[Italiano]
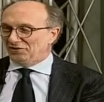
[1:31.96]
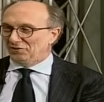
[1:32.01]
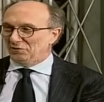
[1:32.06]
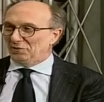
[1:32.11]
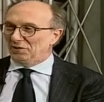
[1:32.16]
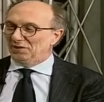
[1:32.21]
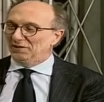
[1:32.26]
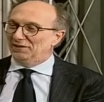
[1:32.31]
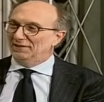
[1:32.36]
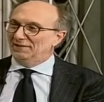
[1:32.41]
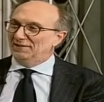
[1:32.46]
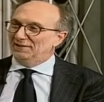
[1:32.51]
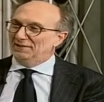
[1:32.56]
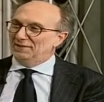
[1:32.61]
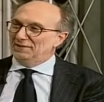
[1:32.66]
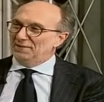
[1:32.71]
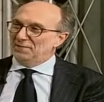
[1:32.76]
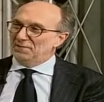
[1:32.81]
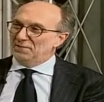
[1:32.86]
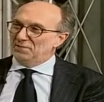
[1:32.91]
Insomma.
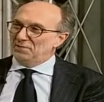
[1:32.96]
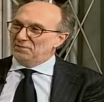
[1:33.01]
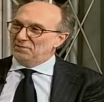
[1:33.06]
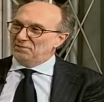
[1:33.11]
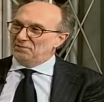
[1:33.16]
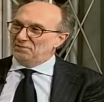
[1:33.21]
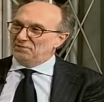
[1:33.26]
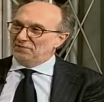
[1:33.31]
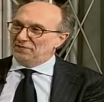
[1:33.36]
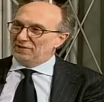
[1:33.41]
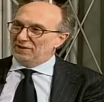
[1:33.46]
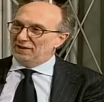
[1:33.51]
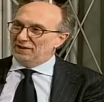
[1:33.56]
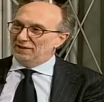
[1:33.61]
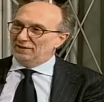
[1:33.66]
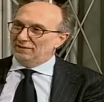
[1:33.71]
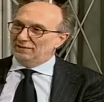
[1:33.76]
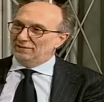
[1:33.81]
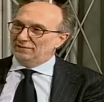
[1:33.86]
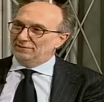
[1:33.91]
E lei
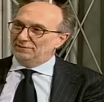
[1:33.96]
dice